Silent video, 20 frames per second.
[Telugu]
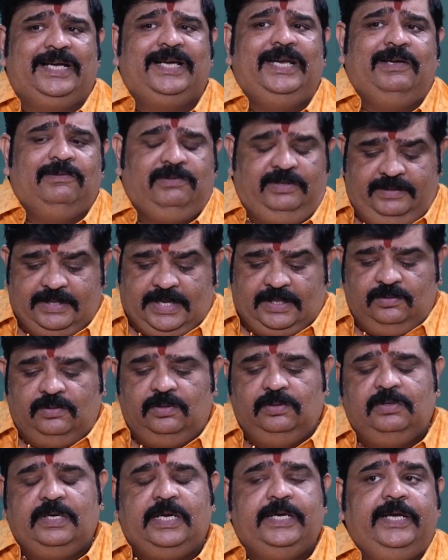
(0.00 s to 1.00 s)
దగ్గర ఏమి నా
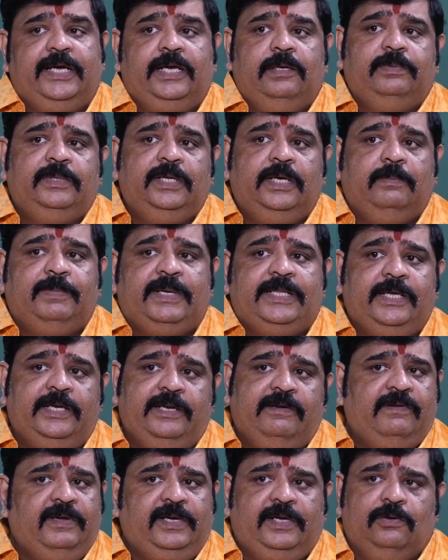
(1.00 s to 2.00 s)
దోతులు అన్ని కలిపితే నాకు
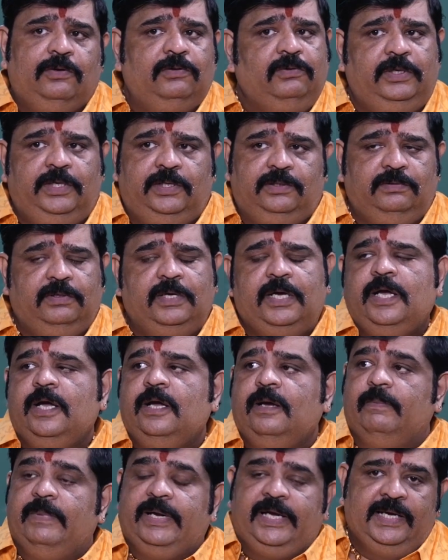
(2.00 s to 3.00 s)
పదిహేను ఇరవై కిలోలు కూడా లేదు
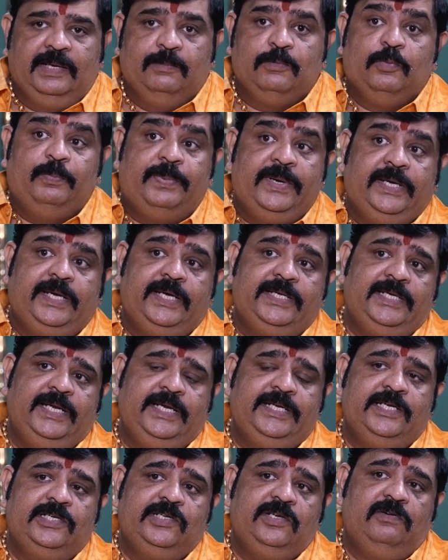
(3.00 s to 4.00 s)
మిగిలిన ముప్పై కేజీలు
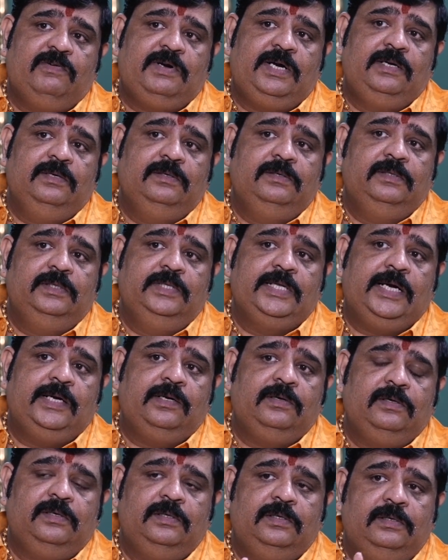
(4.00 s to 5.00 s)
ఏం చేశారు వాళ్ళు
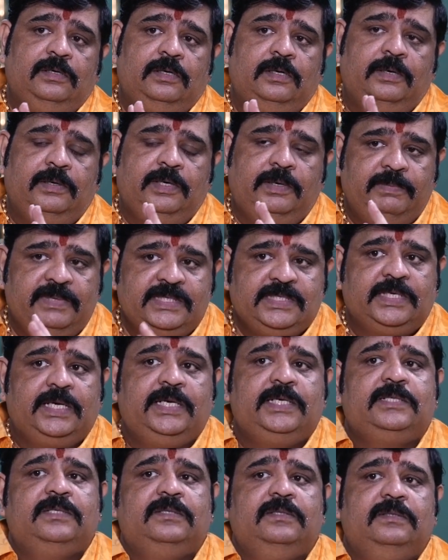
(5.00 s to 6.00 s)
దాంట్లో అన్ని
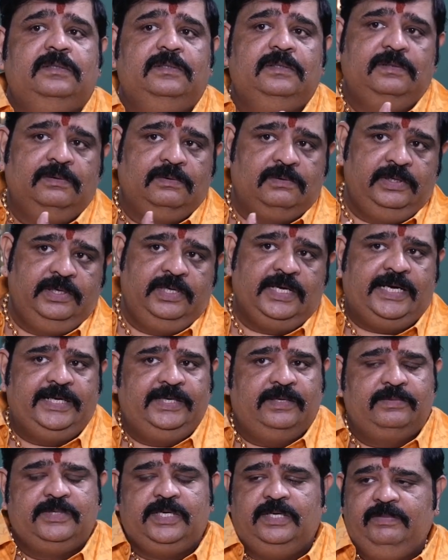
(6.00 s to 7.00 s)
బిస్కెట్స్ కొన్ని
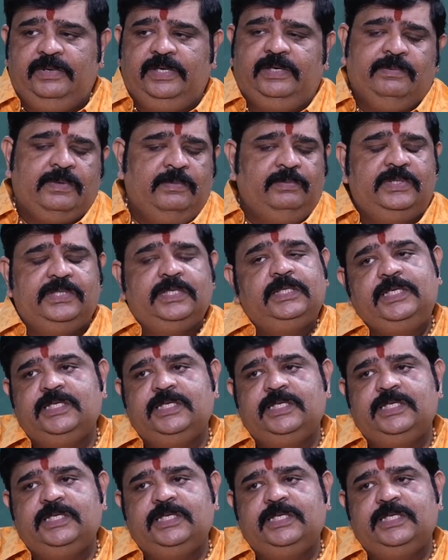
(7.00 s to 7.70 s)
ఐటమ్స్ అన్ని పెట్టి పంపిస్తే